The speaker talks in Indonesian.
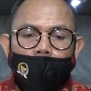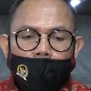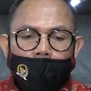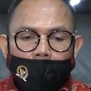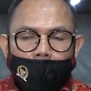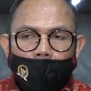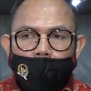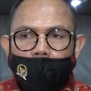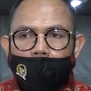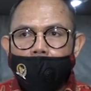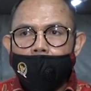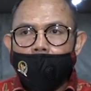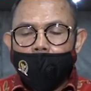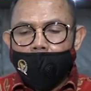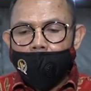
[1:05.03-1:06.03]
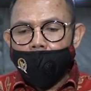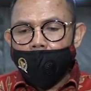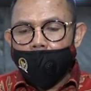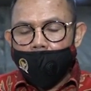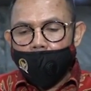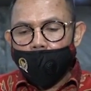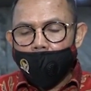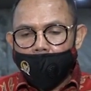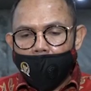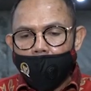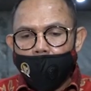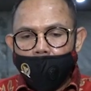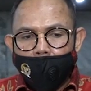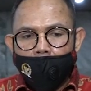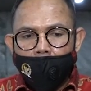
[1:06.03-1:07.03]
ini akan mengganggu nanti
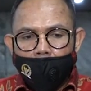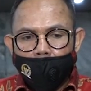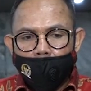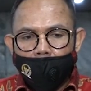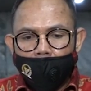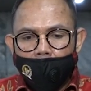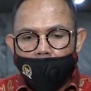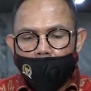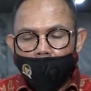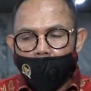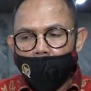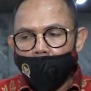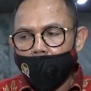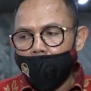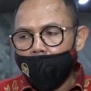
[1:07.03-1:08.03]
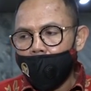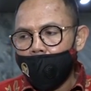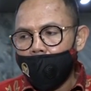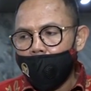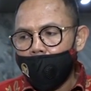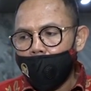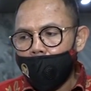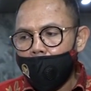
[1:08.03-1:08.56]
pertama semangat petani untuk uh,